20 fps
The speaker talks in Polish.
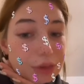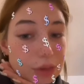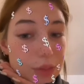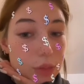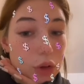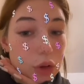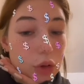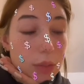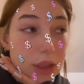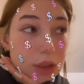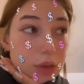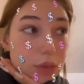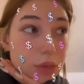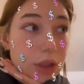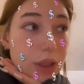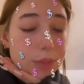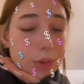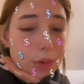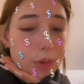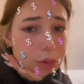piszę w tym
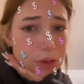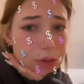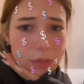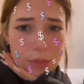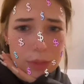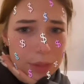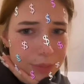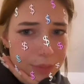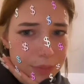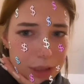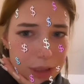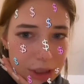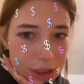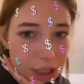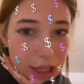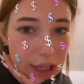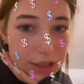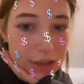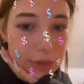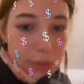roku maturę, po prostu
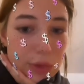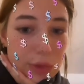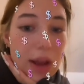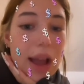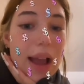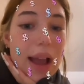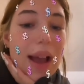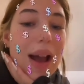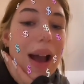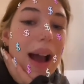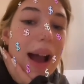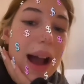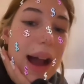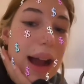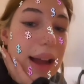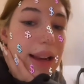mam mniej czasu,